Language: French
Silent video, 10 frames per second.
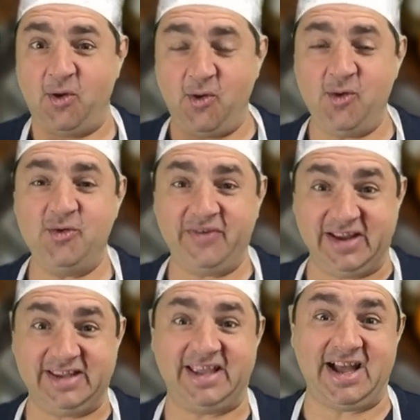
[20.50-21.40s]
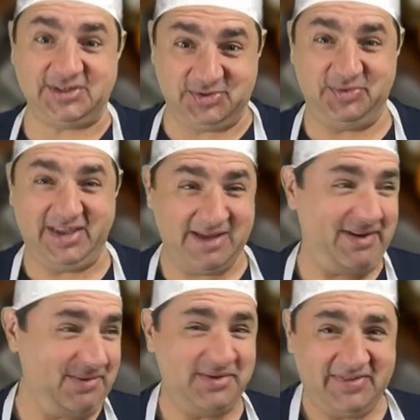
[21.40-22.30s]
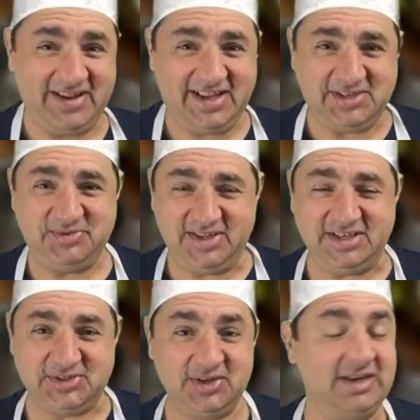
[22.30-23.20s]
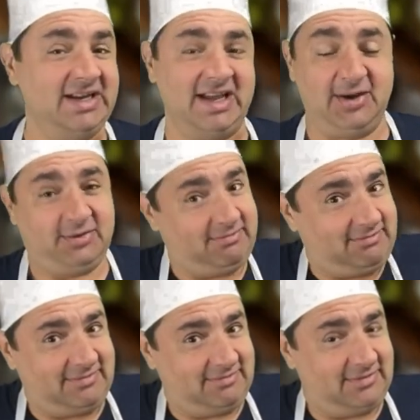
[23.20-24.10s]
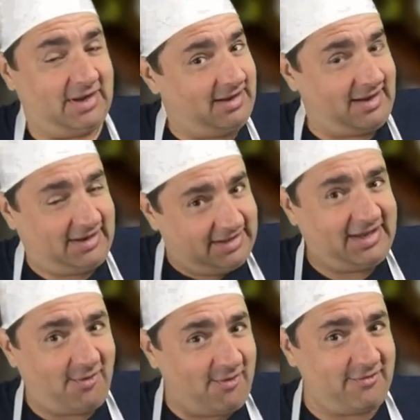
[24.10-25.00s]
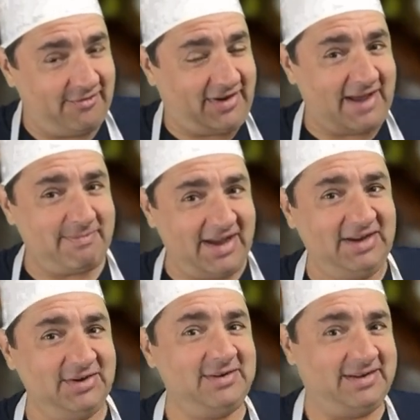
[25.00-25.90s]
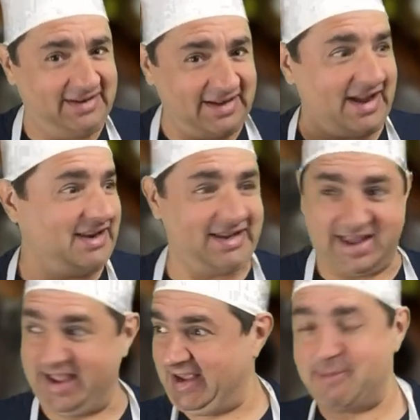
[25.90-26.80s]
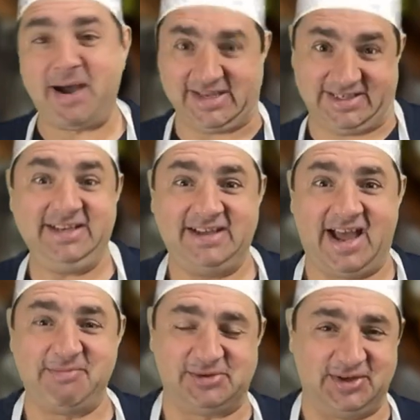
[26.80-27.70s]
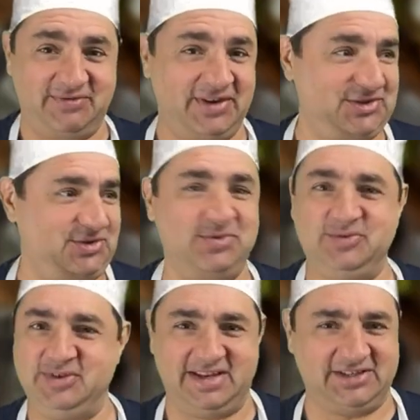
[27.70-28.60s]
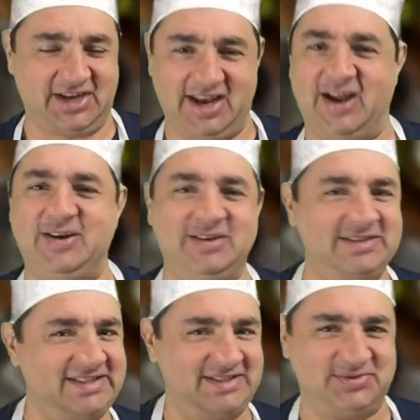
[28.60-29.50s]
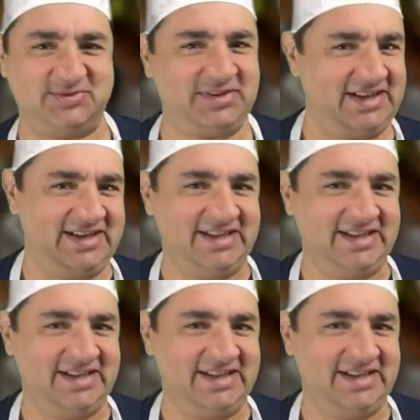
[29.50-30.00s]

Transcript: au 24 juillet. Ben oui, 24 juillet déjà. Écoute, L'été, on vraiment là, euh, aller commencer, hein, parce qu'il fait chaud, il y a des chaleurs. C'est sûr que